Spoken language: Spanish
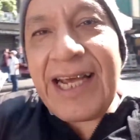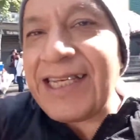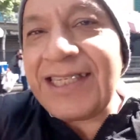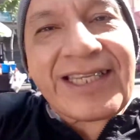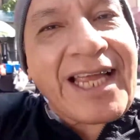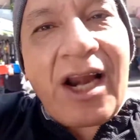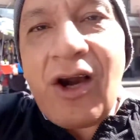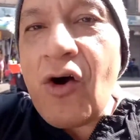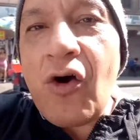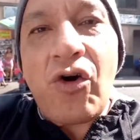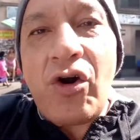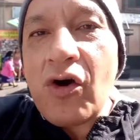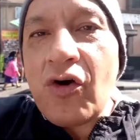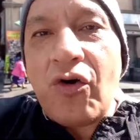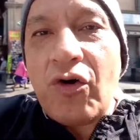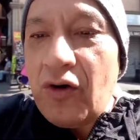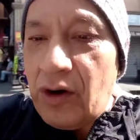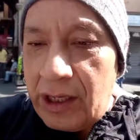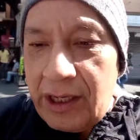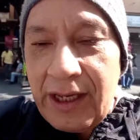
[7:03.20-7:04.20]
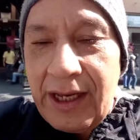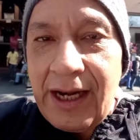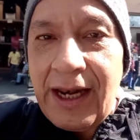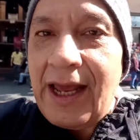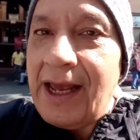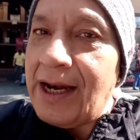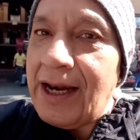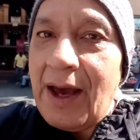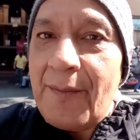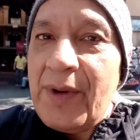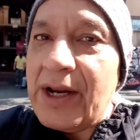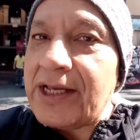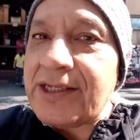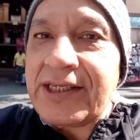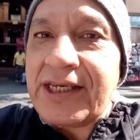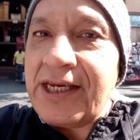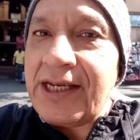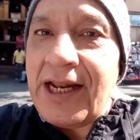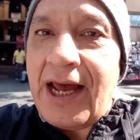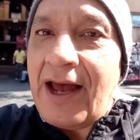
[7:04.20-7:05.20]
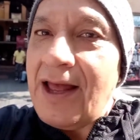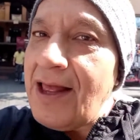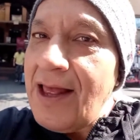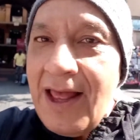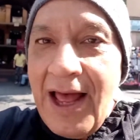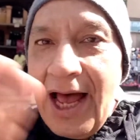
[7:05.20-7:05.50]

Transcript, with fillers: Aquí luego, luego está muy cerca, la verdad.